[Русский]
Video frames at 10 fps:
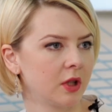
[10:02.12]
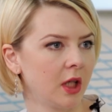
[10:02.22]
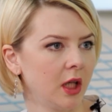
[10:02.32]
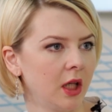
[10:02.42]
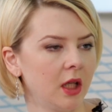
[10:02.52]

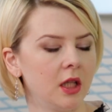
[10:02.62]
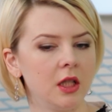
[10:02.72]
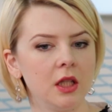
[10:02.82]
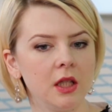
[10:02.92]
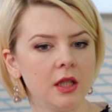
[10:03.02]
угу.
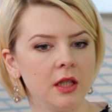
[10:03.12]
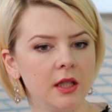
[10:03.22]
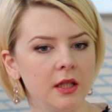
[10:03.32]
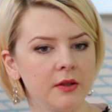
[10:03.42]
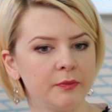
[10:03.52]

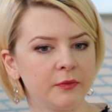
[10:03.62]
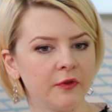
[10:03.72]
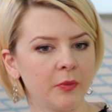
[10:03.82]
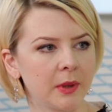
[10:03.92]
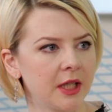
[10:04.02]
и
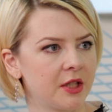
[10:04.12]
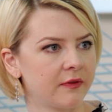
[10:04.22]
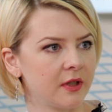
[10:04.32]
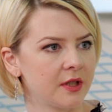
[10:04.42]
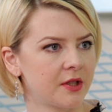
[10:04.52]

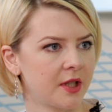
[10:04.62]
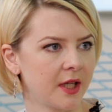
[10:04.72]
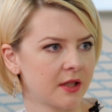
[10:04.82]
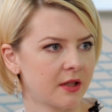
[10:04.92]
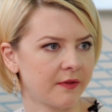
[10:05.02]
выплачивались
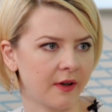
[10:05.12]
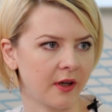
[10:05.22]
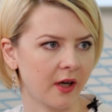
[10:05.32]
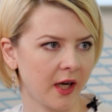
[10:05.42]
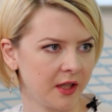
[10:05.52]

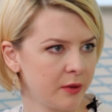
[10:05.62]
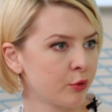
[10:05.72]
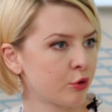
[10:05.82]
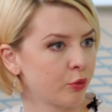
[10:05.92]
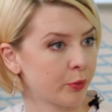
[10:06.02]
средства одним
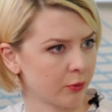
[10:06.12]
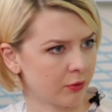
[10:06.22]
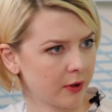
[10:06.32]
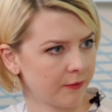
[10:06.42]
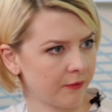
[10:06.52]
из
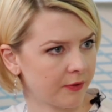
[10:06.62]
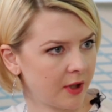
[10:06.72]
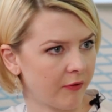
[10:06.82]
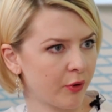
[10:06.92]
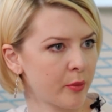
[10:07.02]
супругов,
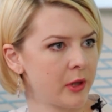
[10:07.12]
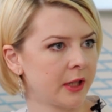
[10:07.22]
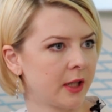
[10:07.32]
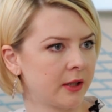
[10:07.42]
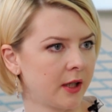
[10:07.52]
и угу.
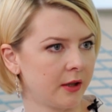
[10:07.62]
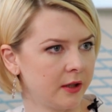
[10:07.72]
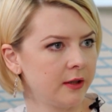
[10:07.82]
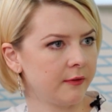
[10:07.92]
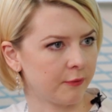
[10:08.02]
оформлена она на
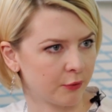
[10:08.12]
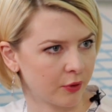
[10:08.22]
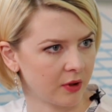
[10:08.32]
него,